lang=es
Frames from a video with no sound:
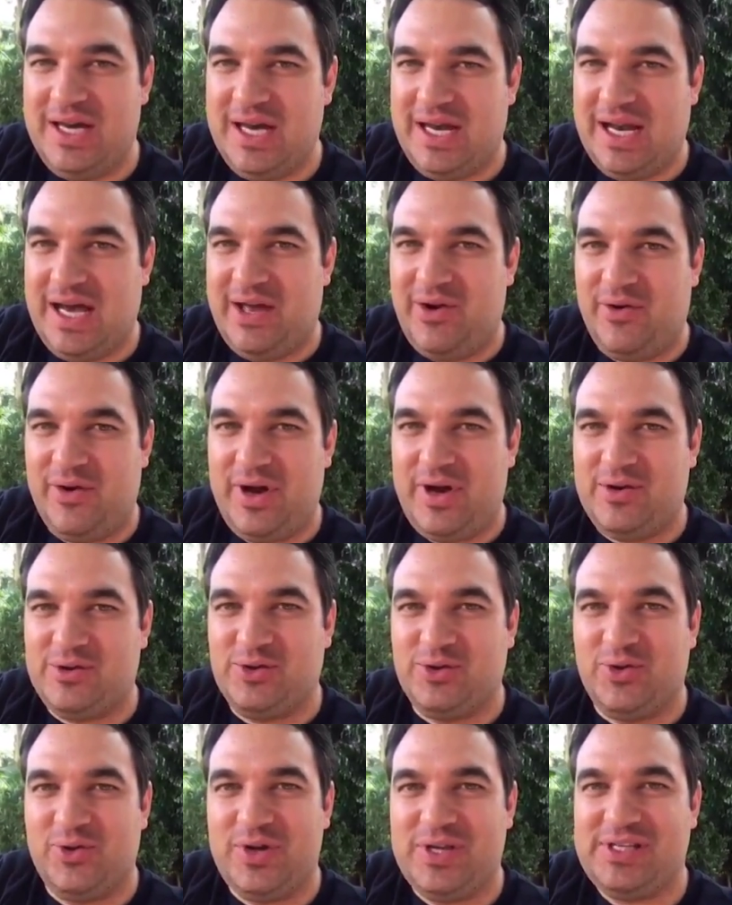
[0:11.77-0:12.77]
Y claro que
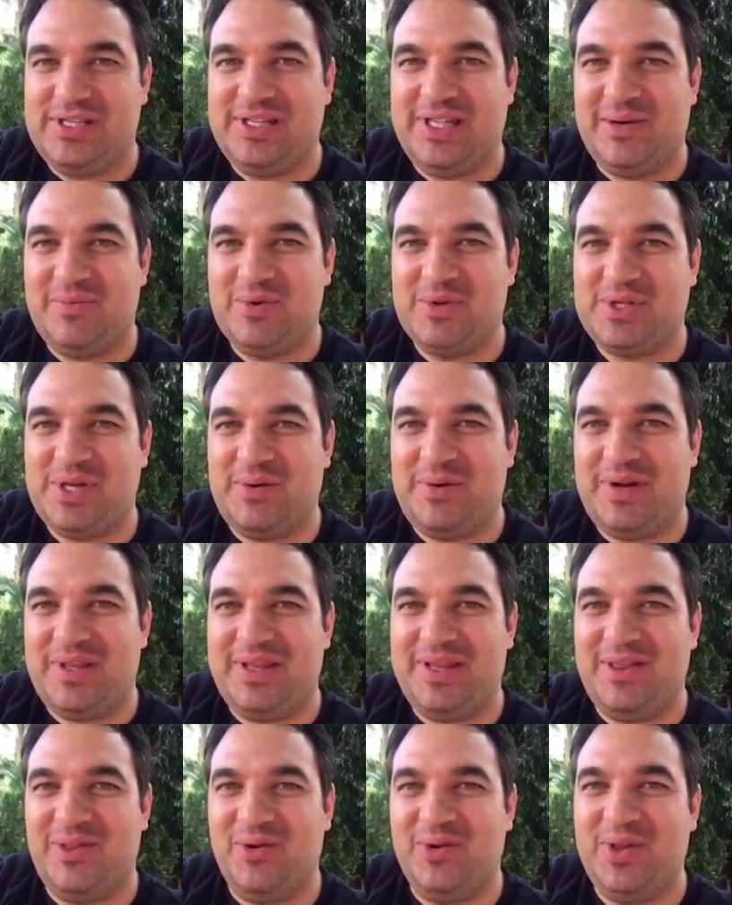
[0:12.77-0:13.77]
nosotros necesitamos
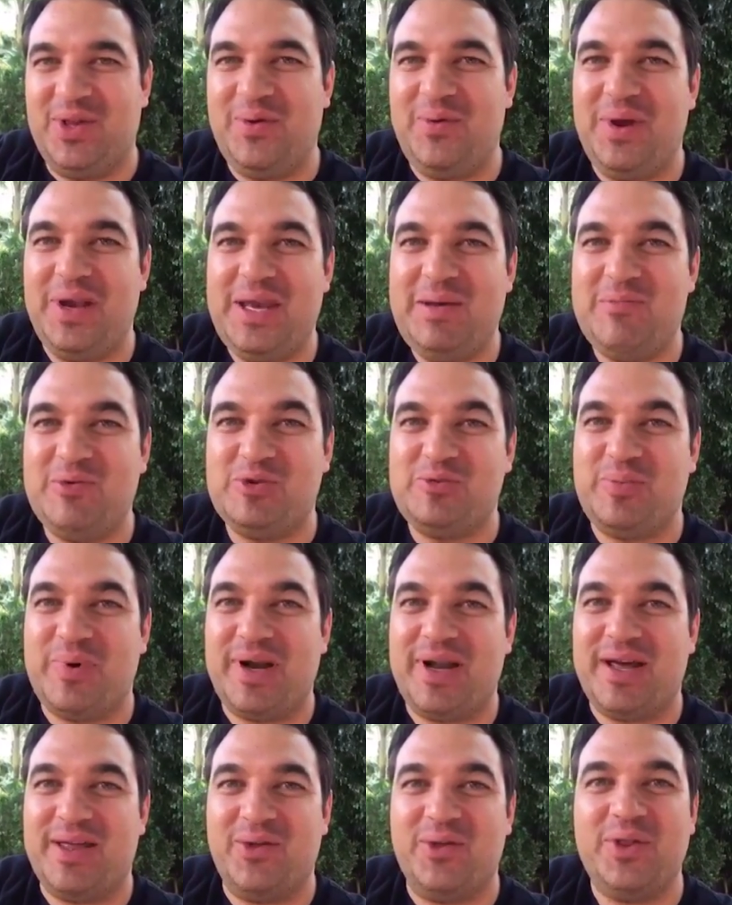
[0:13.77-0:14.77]
saber de dónde venimos
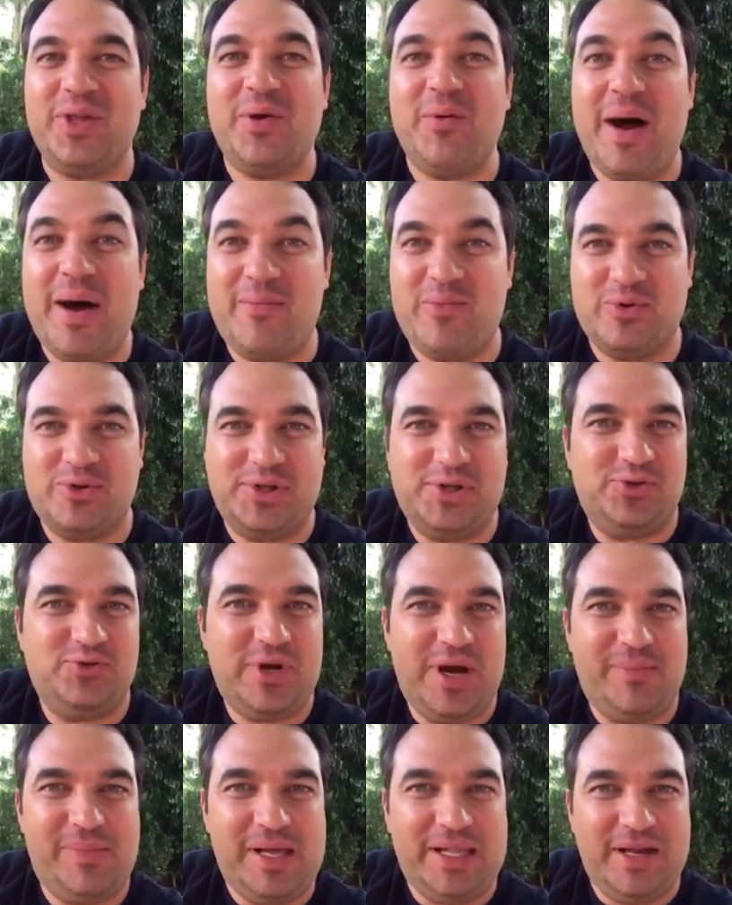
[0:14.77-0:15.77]
para dónde vamos.
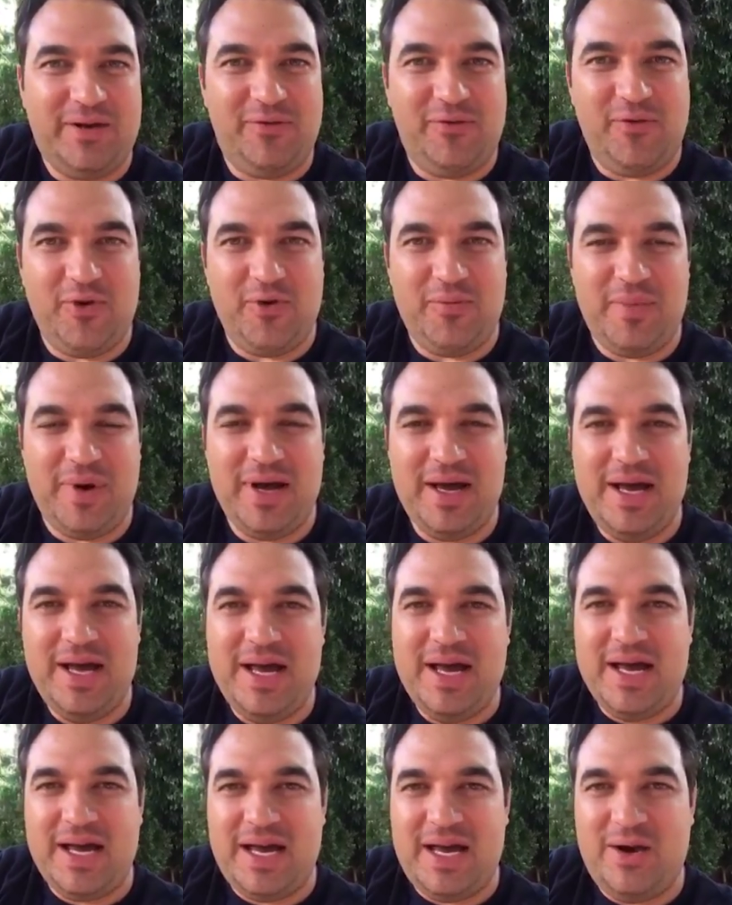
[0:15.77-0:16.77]
Es una plataforma
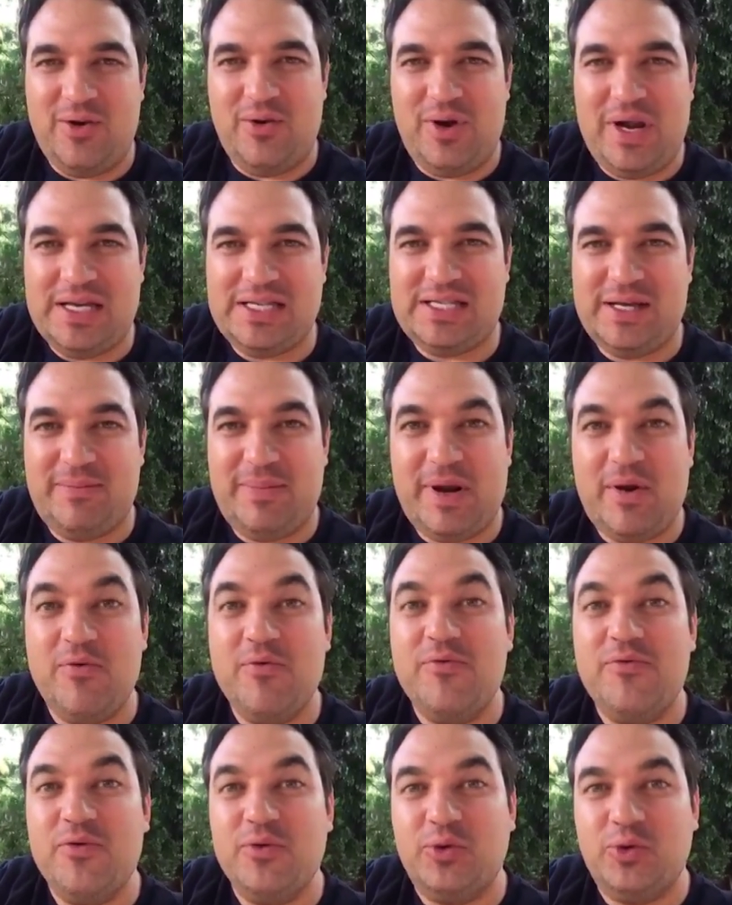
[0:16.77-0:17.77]
que nos lanza
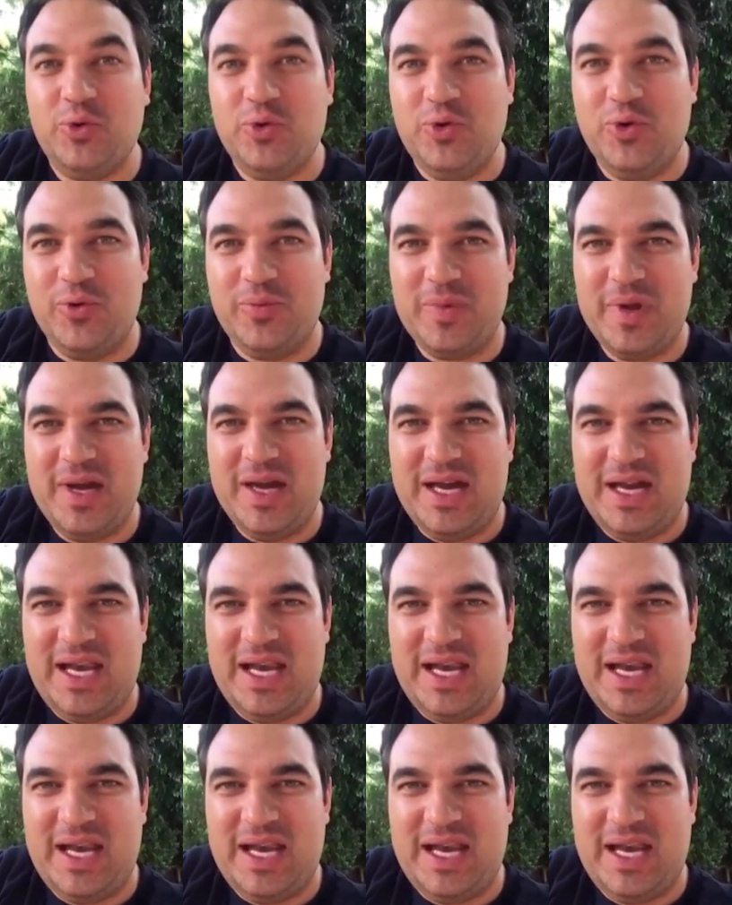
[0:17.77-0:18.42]
para un futuro.